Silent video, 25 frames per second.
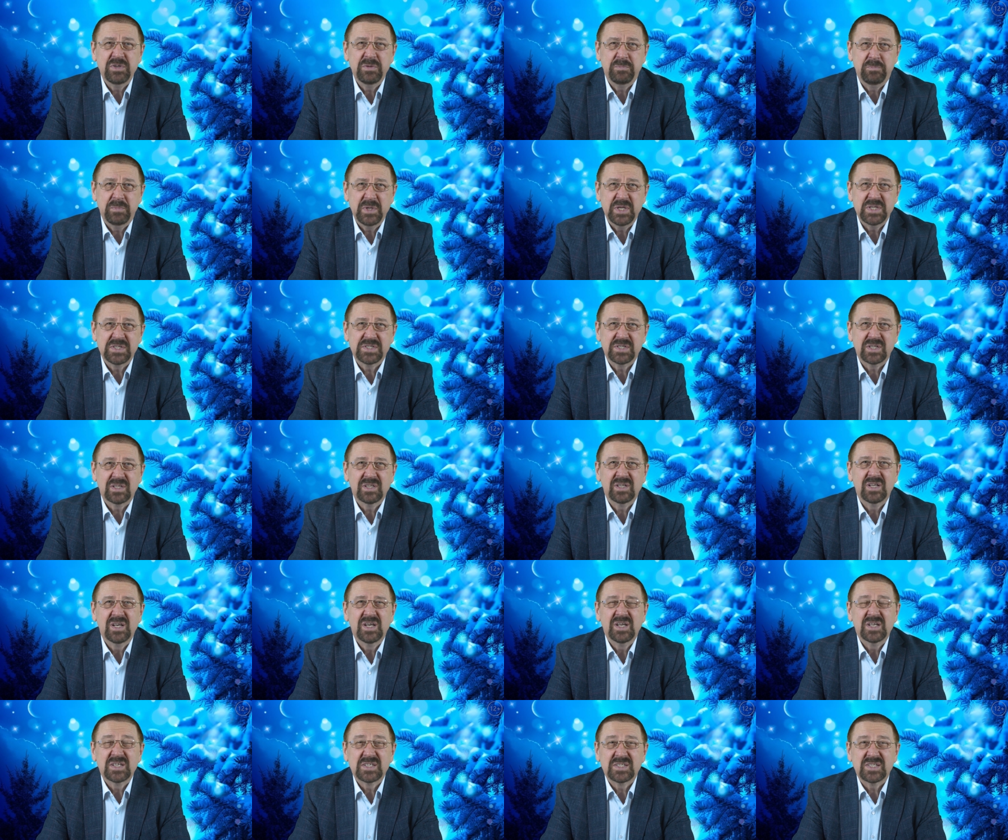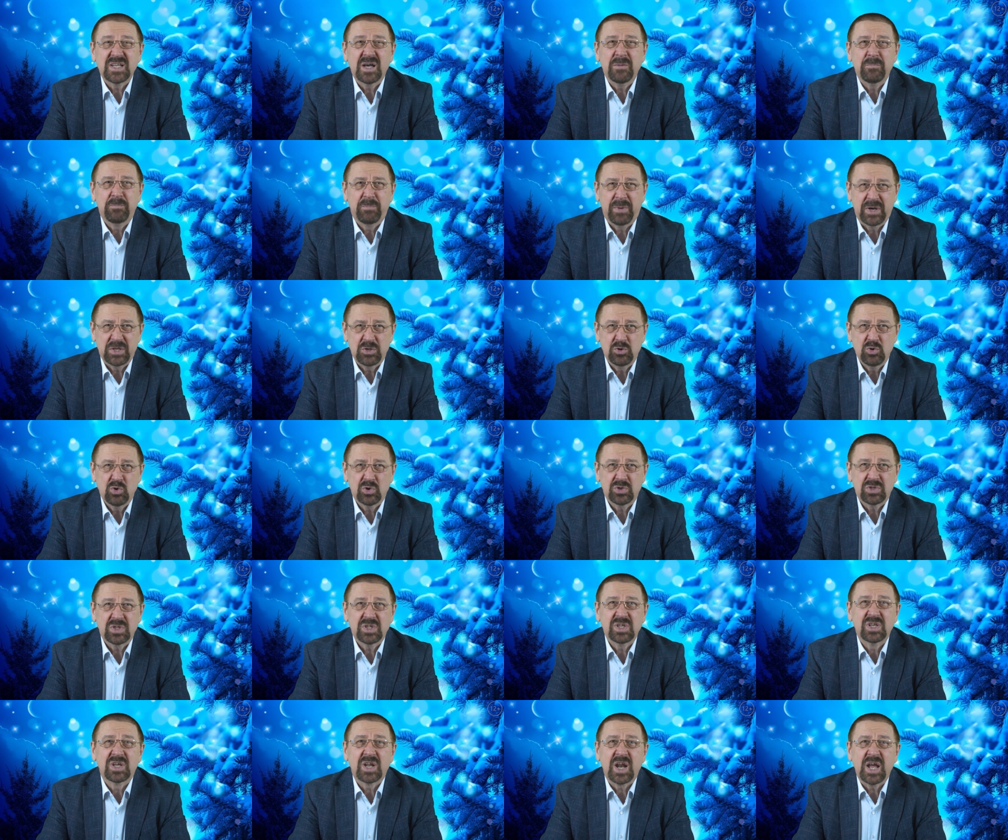и песен, сам
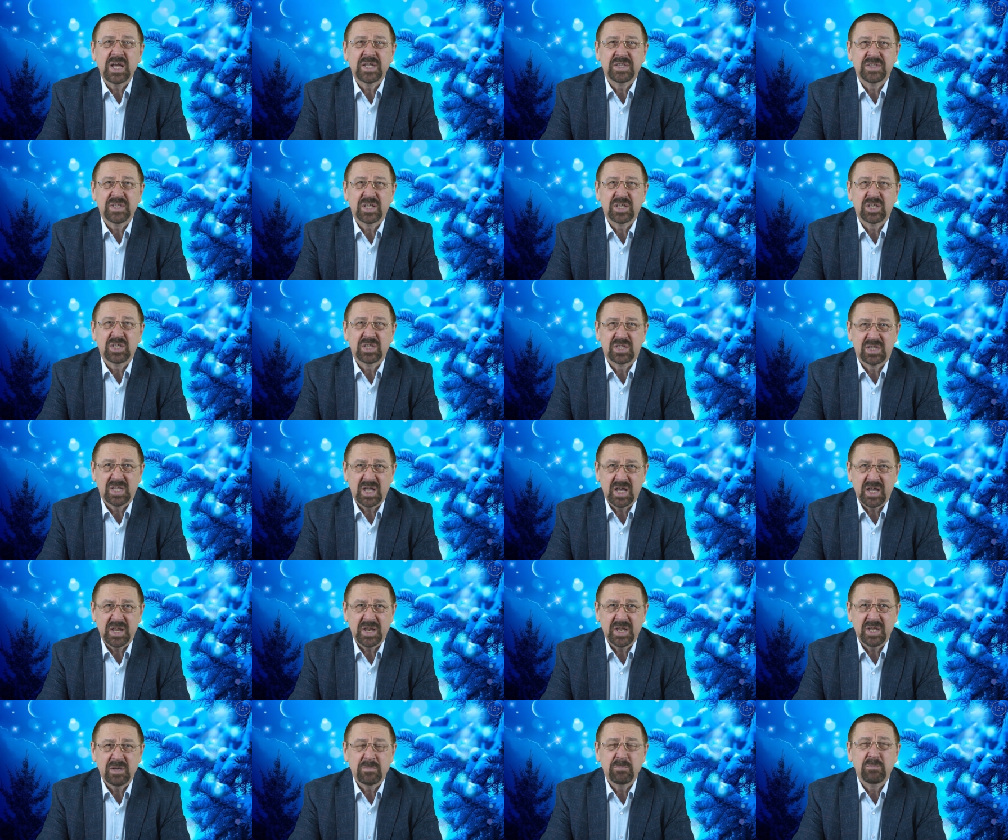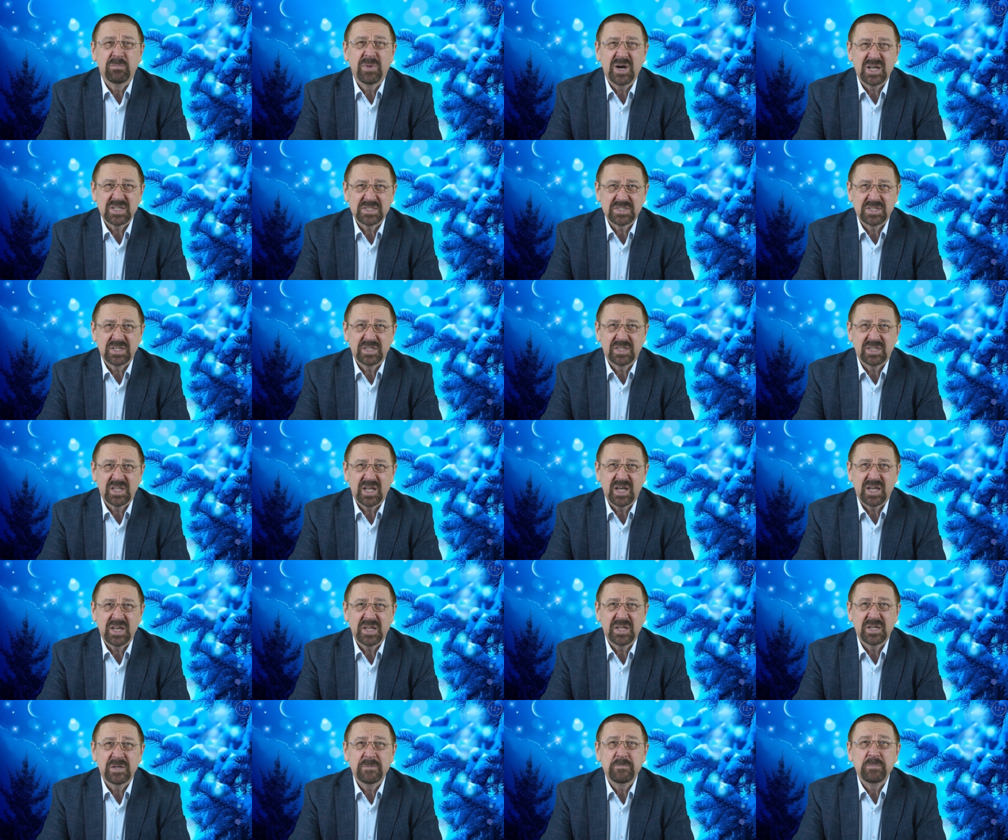поет, играет на гитаре,
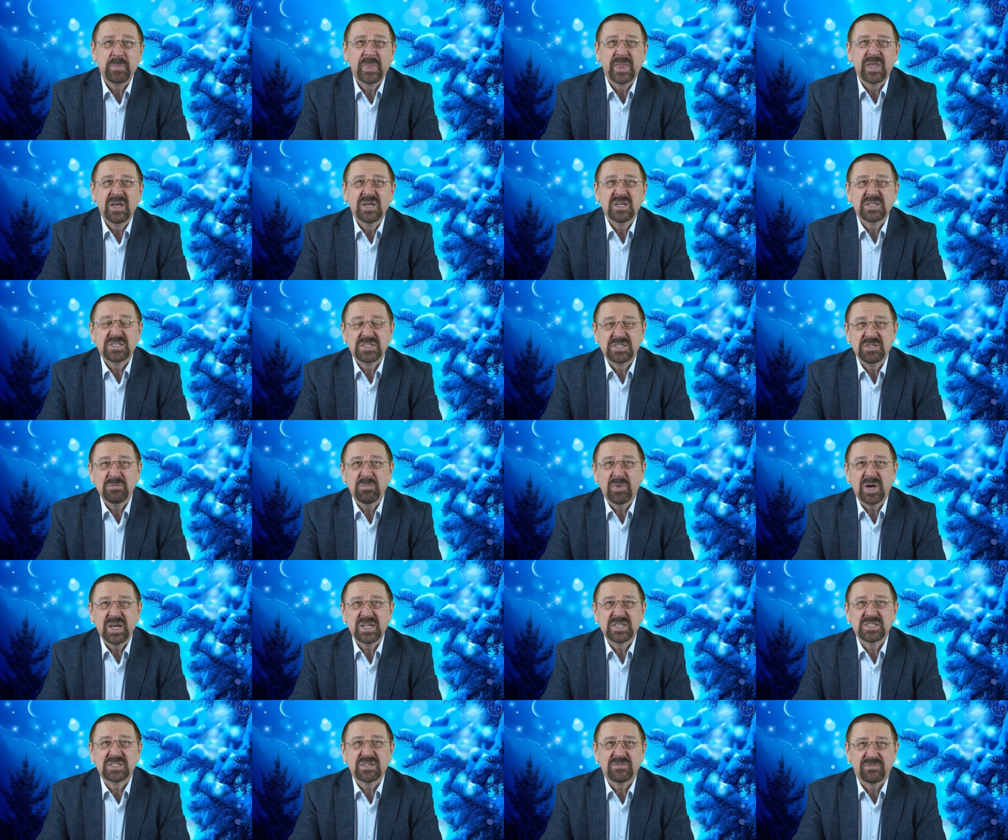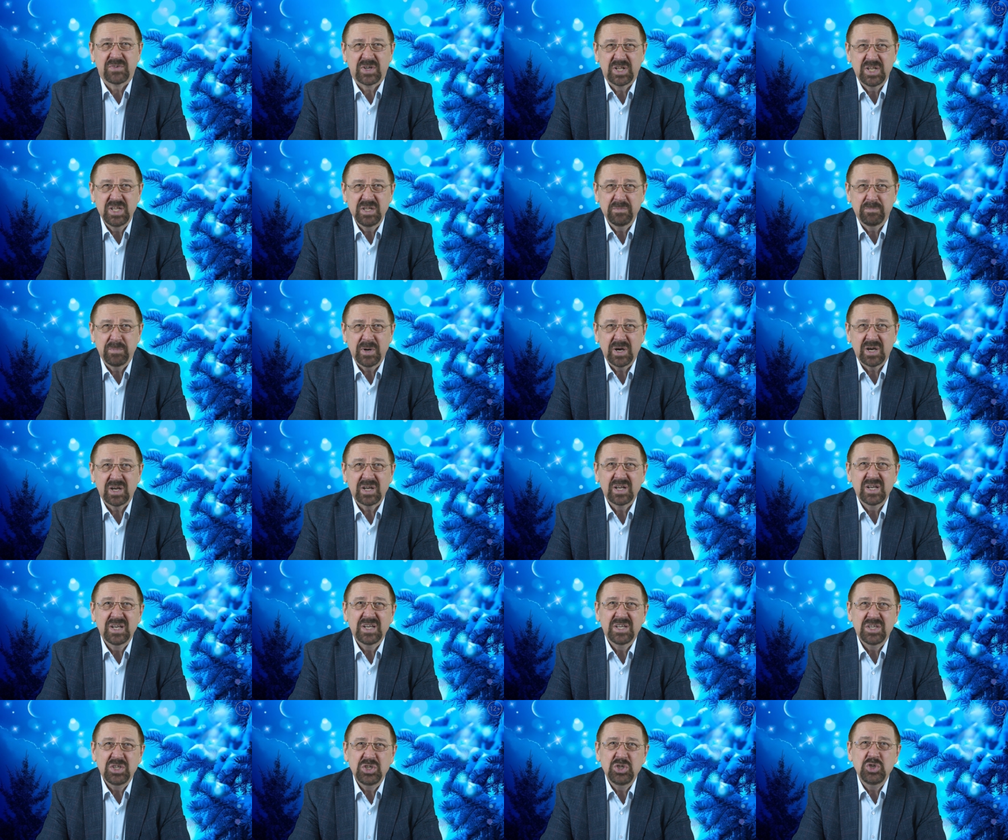бас-гитаре, снимается в клипах
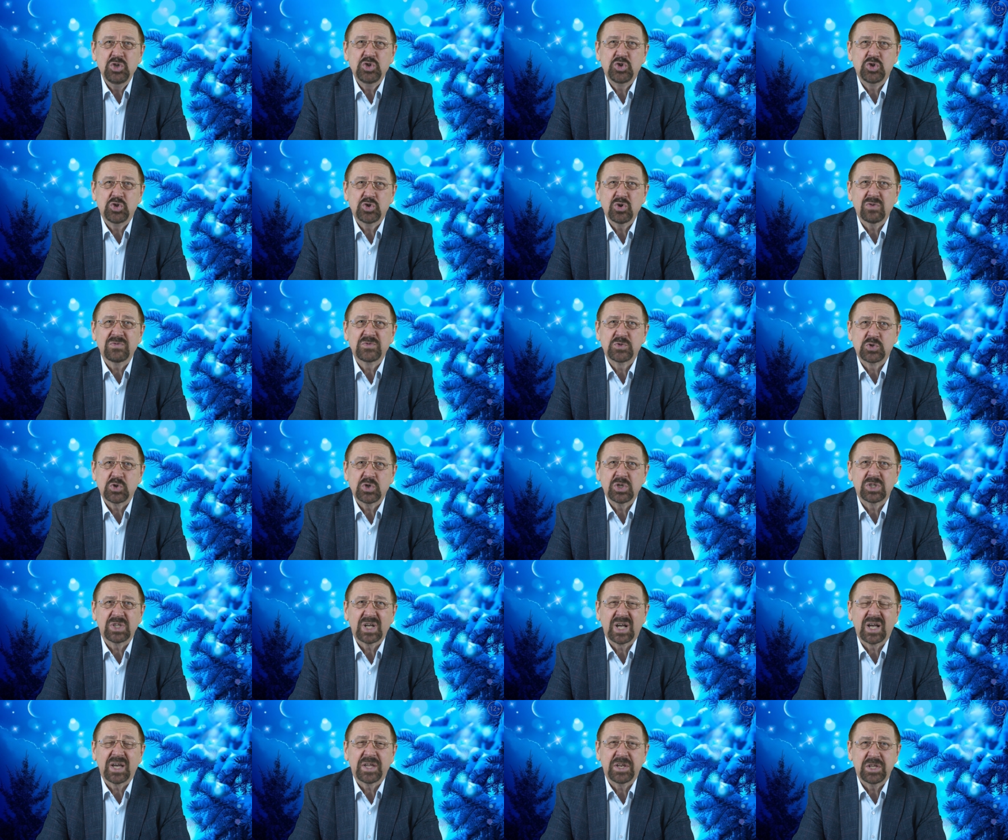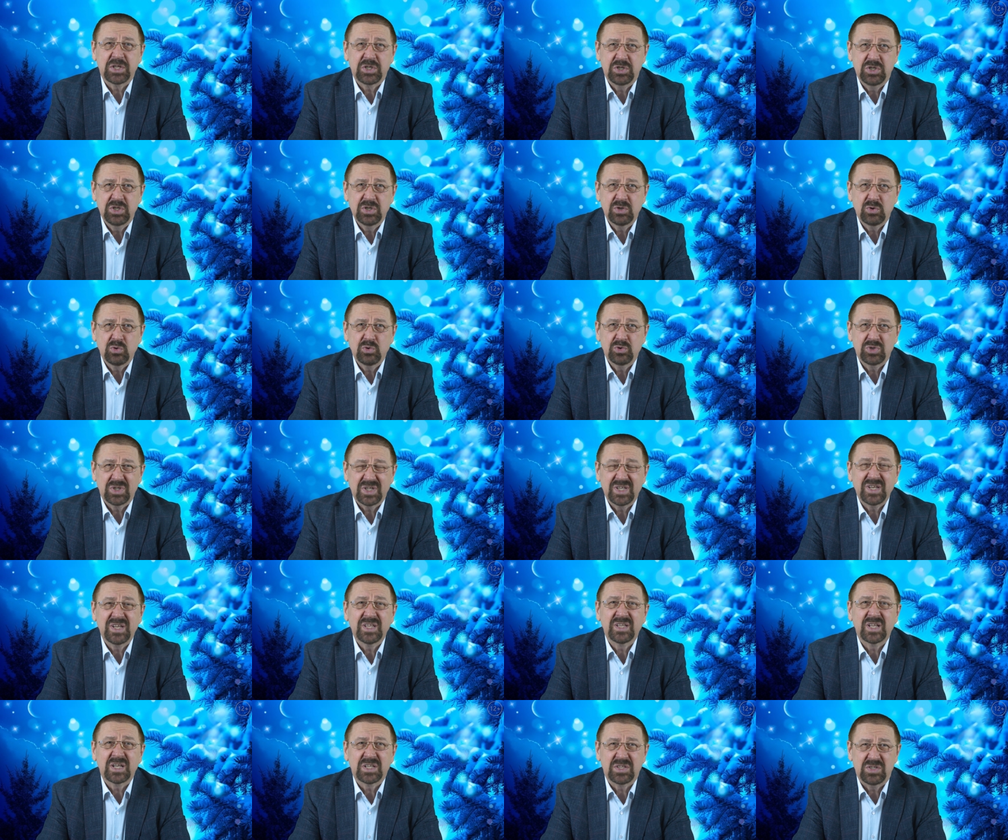и еще все это корректирует и
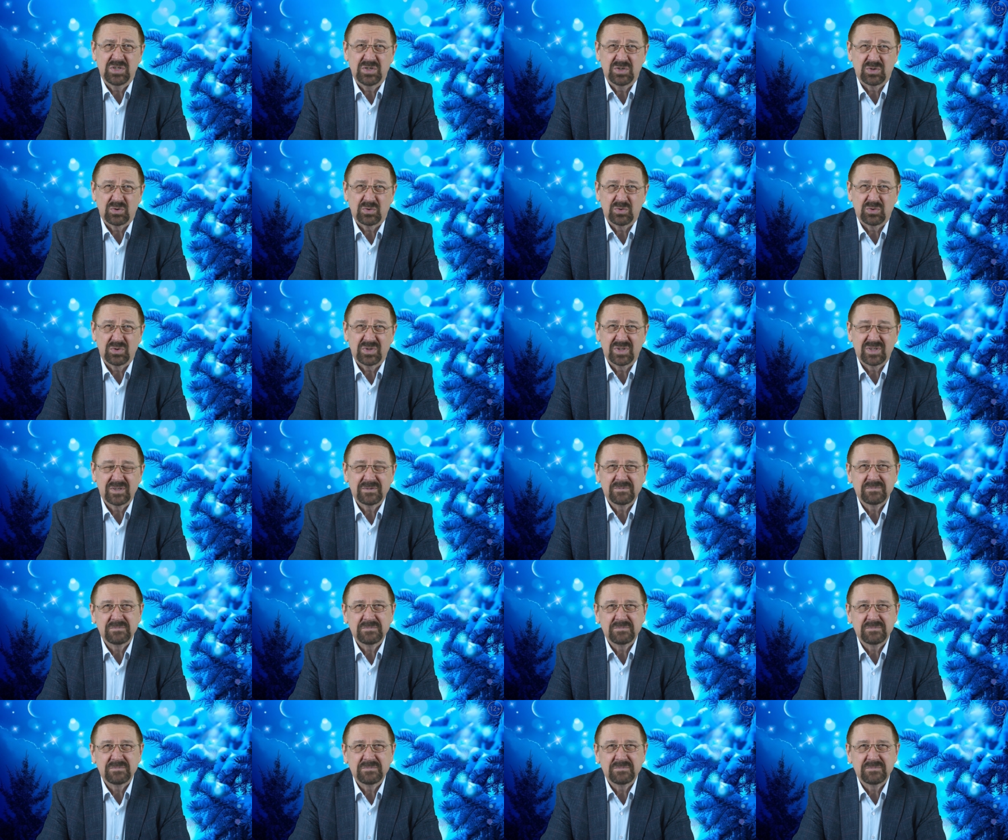редактирует.